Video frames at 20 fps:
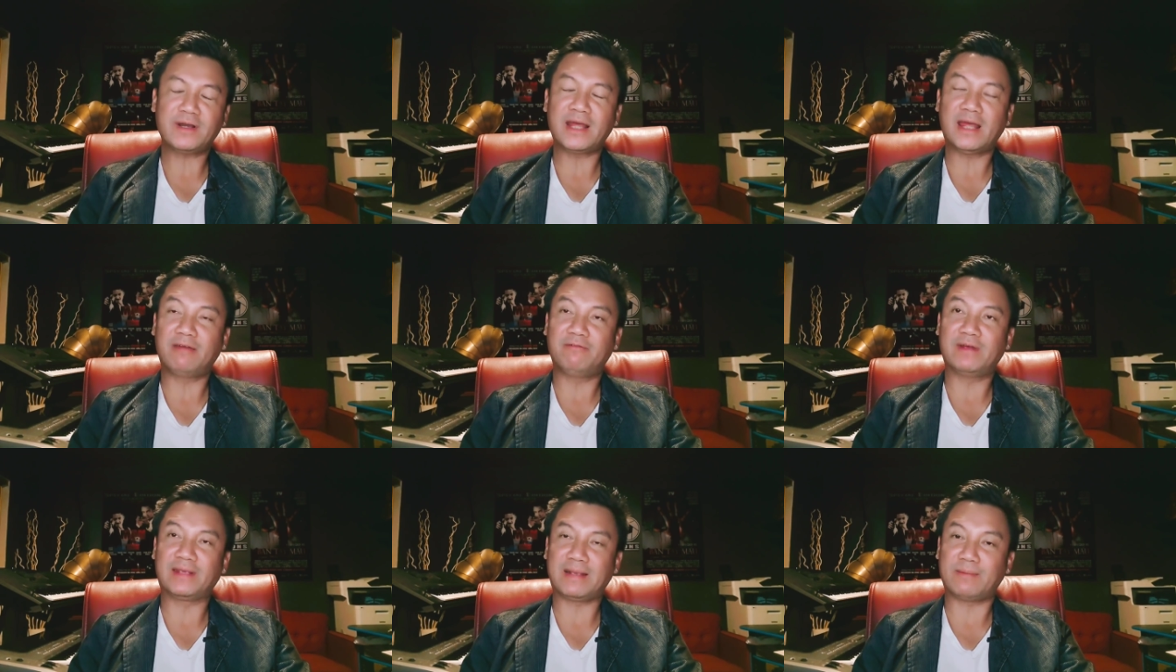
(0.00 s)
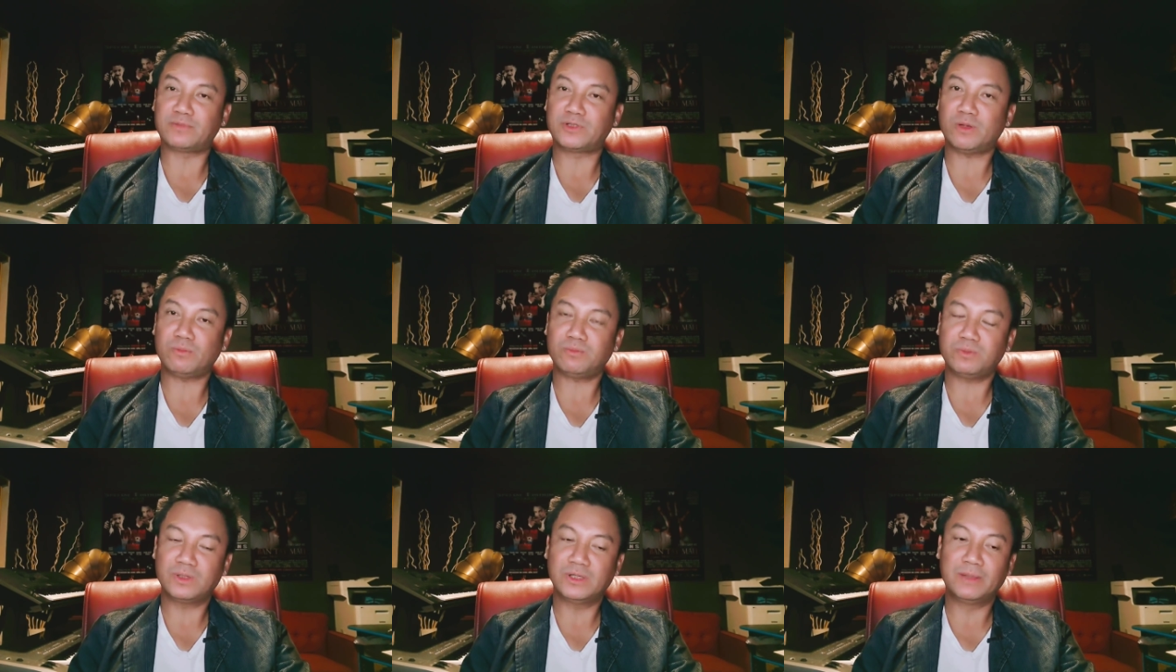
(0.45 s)
đề về chăm
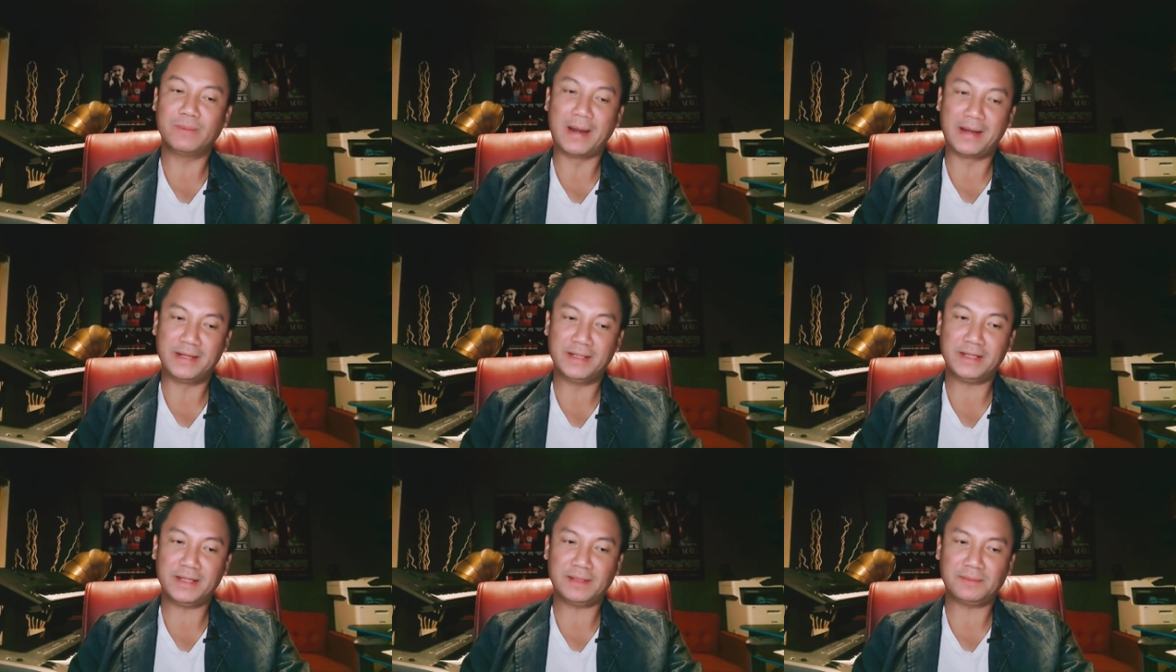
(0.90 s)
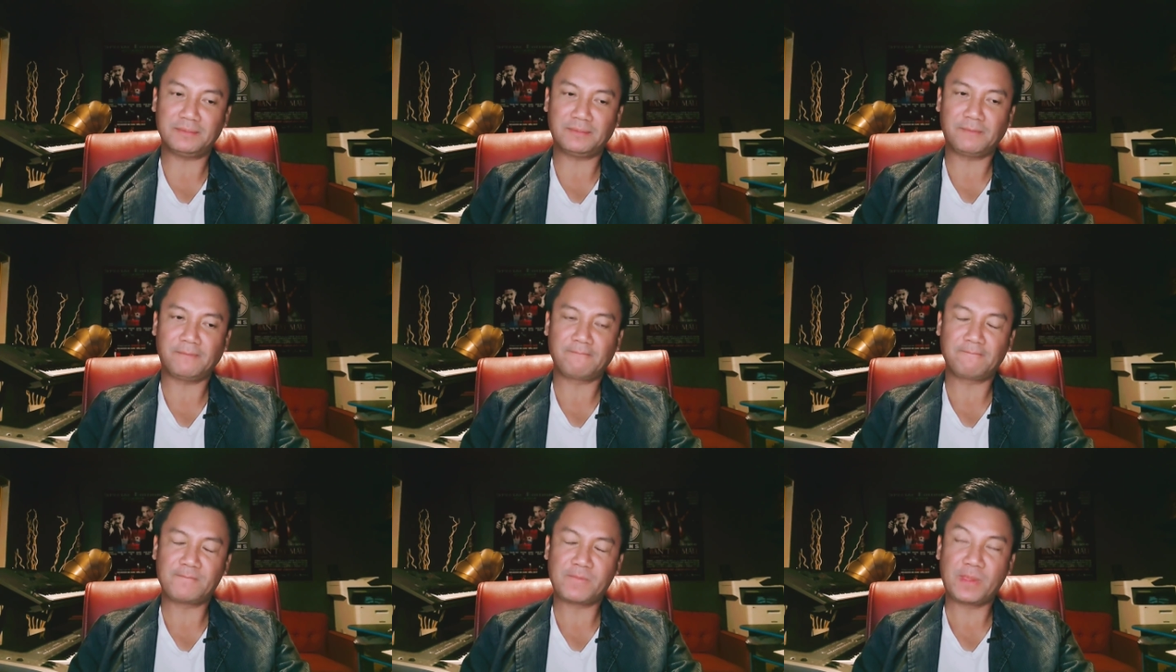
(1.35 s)
sóc người bệnh á
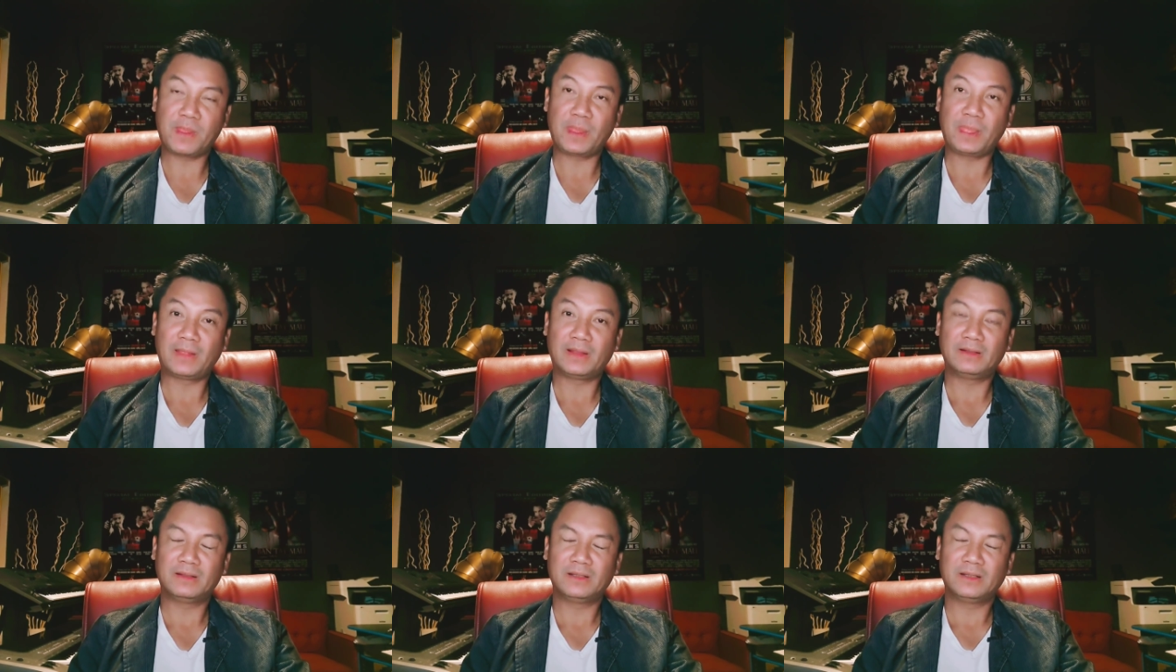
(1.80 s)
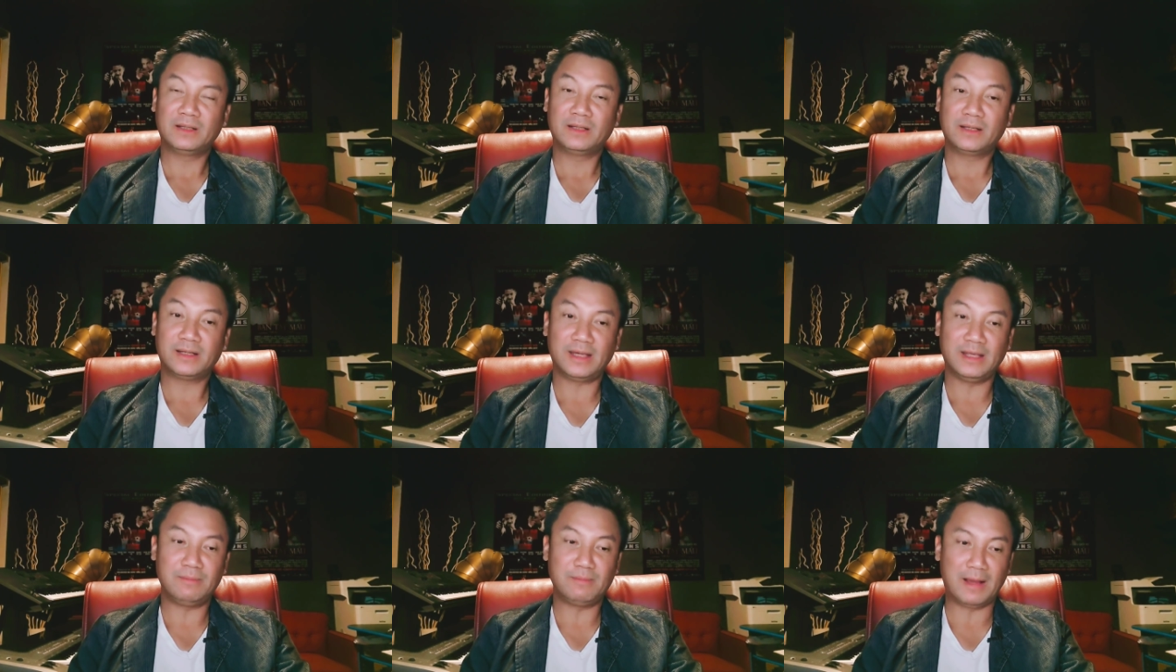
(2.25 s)

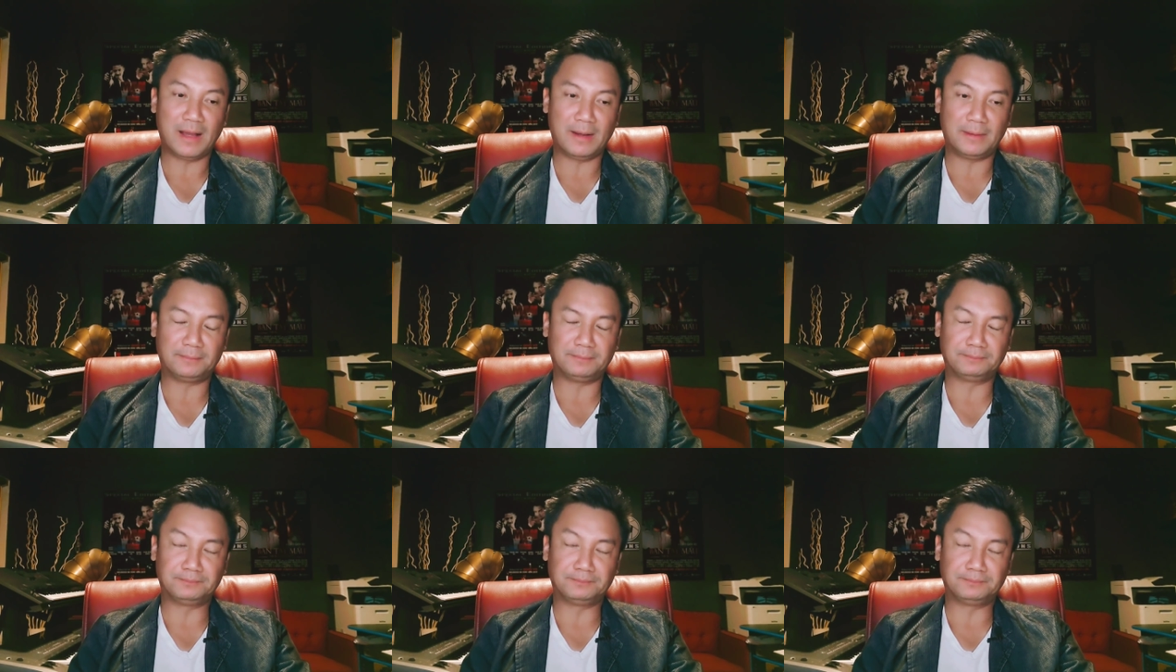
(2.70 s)
khi mà